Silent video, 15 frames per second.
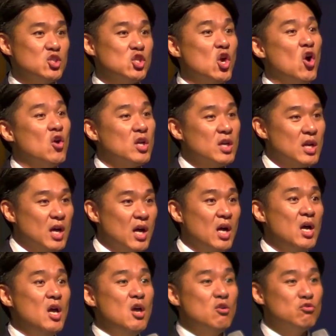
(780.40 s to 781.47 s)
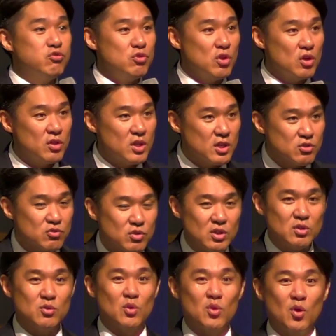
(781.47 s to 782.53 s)
정의가 구현될 수
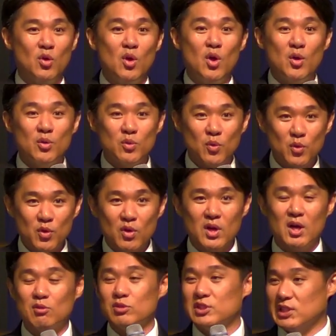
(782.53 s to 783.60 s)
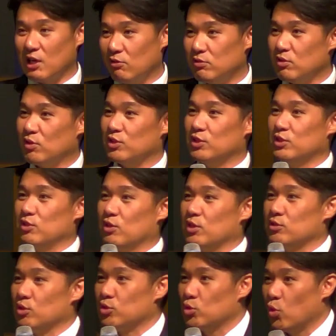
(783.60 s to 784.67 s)
있도록 노력하고 싸우는 것이죠.
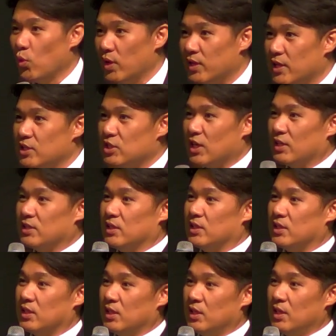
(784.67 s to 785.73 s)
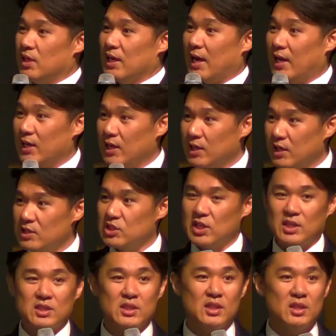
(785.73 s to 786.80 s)
그래서 소외된 자들, 가난한
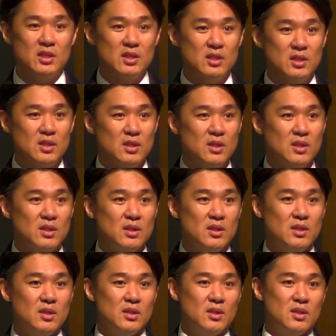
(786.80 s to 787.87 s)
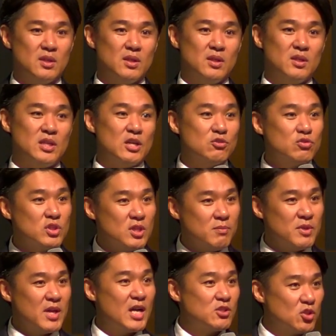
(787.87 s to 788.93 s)
자들,
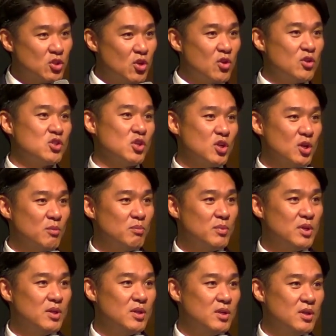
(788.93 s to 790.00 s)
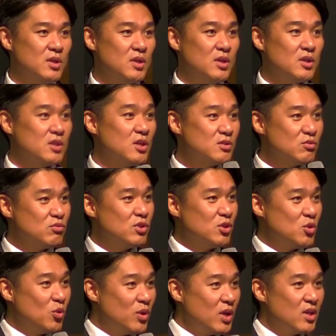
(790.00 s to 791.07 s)
예수님이 하셨던 것처럼. 그래서 우리
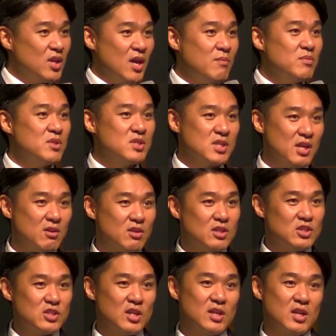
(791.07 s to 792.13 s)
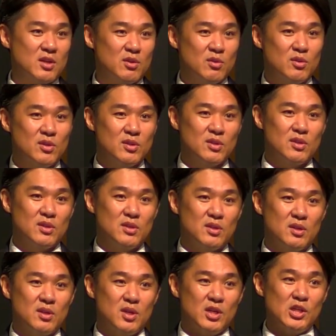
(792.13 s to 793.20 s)
교회에 캠든 사역이 있잖아요.
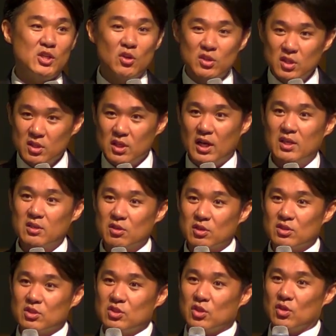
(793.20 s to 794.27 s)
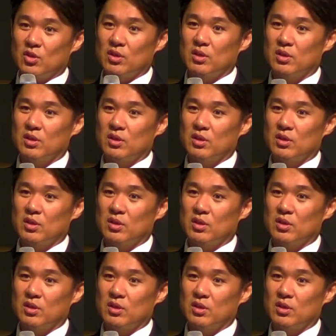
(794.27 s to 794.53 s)
이런 일을 하는 것이죠.